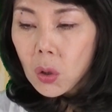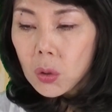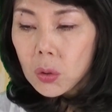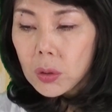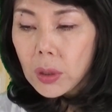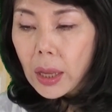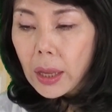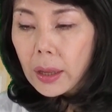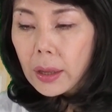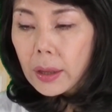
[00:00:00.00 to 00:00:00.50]

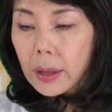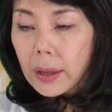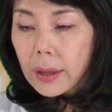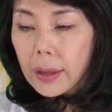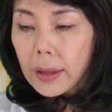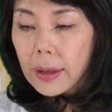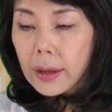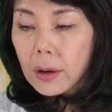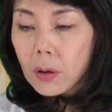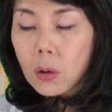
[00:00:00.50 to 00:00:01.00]
で、
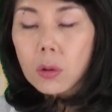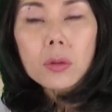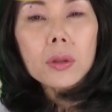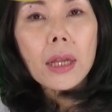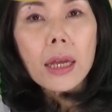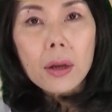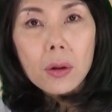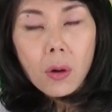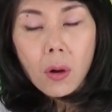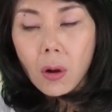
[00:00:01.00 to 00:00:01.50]
え6
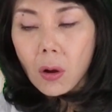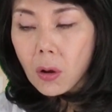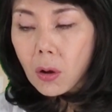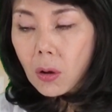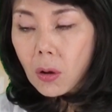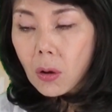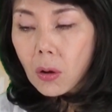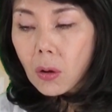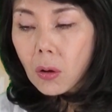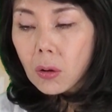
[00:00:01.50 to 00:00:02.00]
年
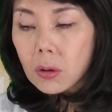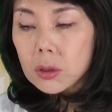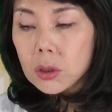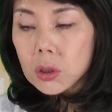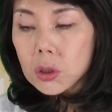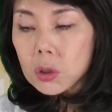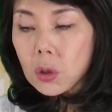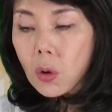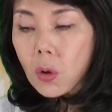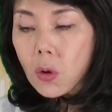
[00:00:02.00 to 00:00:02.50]
後
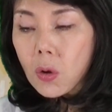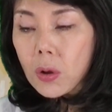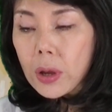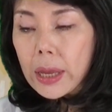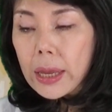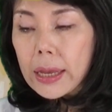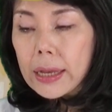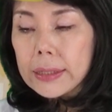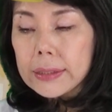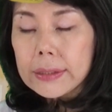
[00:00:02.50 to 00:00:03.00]
徴
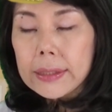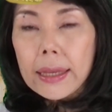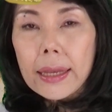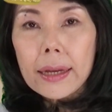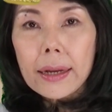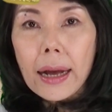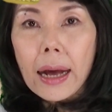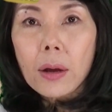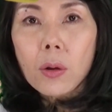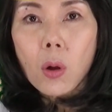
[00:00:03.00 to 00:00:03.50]
兵
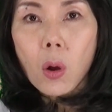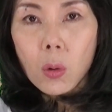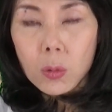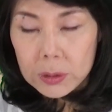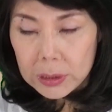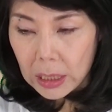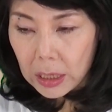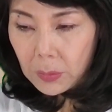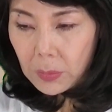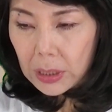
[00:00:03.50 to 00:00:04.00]
制が交
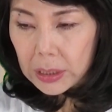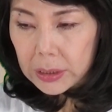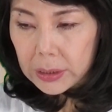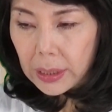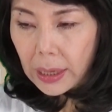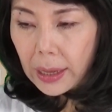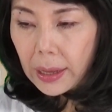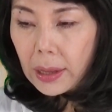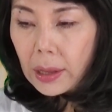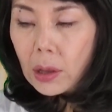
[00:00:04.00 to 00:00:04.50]
付されま
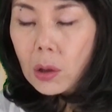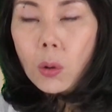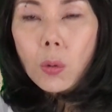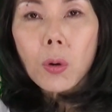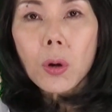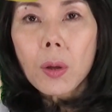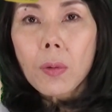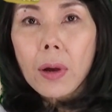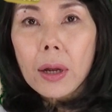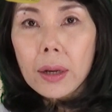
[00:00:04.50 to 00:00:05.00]
して
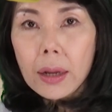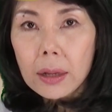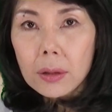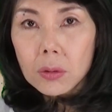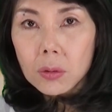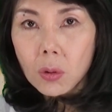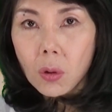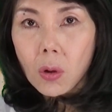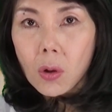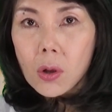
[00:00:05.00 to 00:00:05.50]
これはな
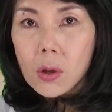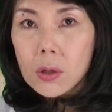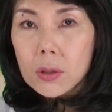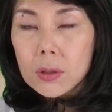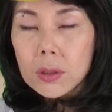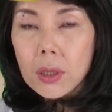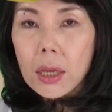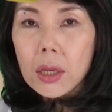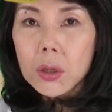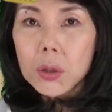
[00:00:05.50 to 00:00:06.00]
んと
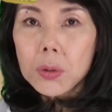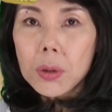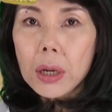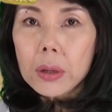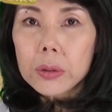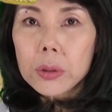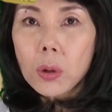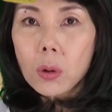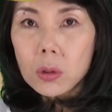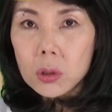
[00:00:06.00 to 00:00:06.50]

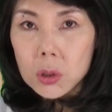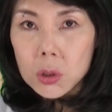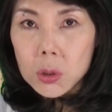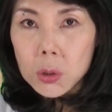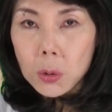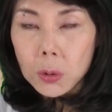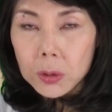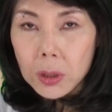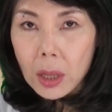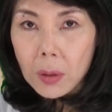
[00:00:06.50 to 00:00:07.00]

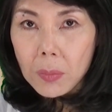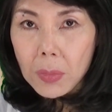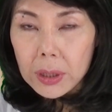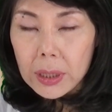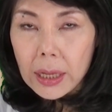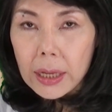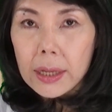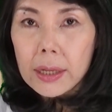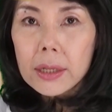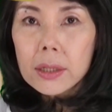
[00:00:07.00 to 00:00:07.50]
1945年
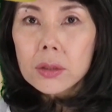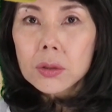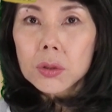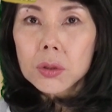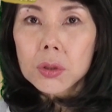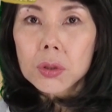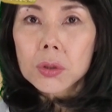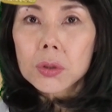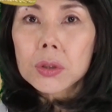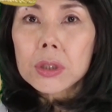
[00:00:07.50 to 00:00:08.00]
まで
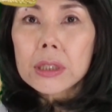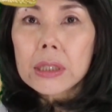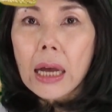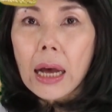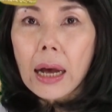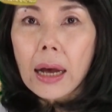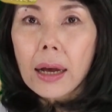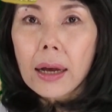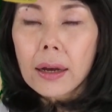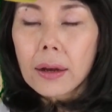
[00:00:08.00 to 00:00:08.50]
続い
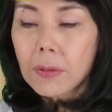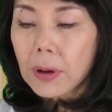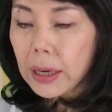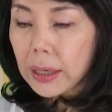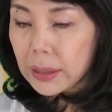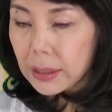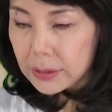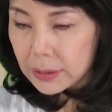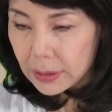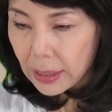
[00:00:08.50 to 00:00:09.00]
たわ
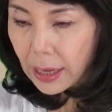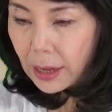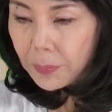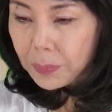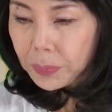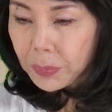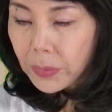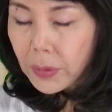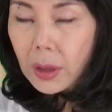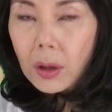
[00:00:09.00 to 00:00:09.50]
けです
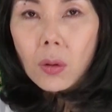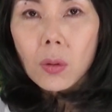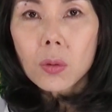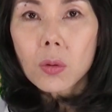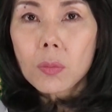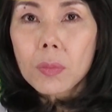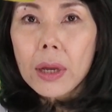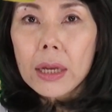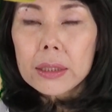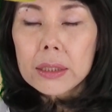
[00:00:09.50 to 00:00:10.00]
ね。こ
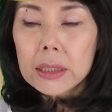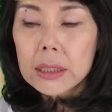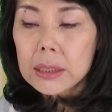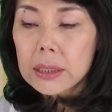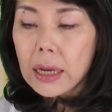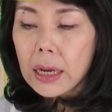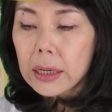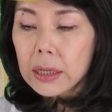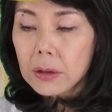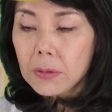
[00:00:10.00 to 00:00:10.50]
の明治
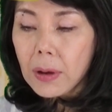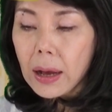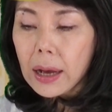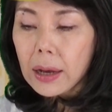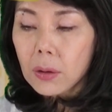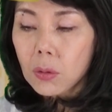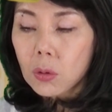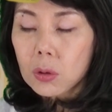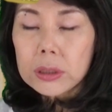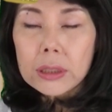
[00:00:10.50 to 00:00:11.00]
時代に
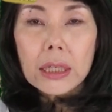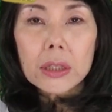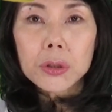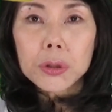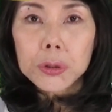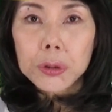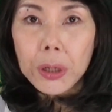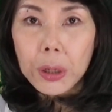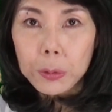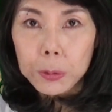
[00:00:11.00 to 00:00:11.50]
はこうした
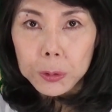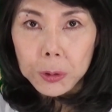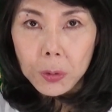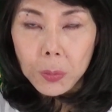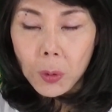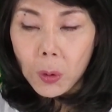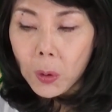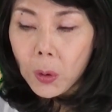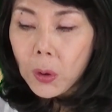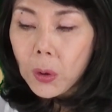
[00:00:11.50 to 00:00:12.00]
重要なこ
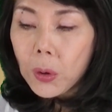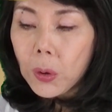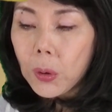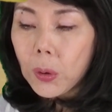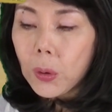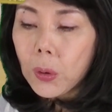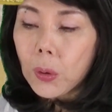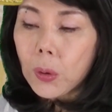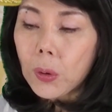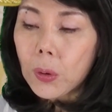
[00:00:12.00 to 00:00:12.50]
と
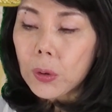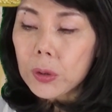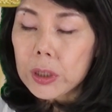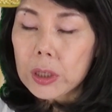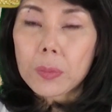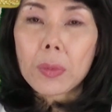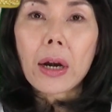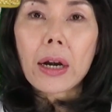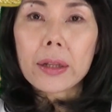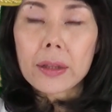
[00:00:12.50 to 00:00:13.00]
も
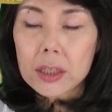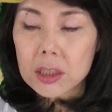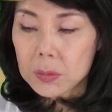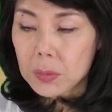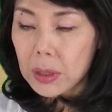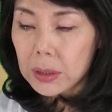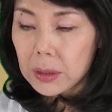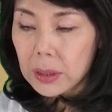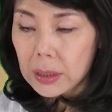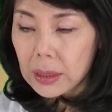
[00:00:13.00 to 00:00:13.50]
決められて
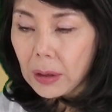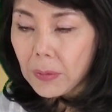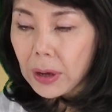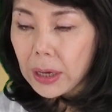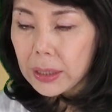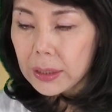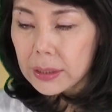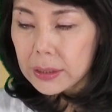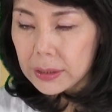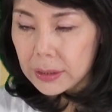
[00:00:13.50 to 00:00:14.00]
しまってた
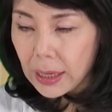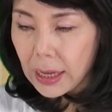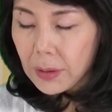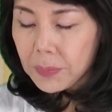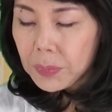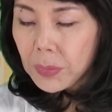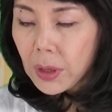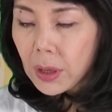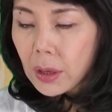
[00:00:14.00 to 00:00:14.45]
わけですね。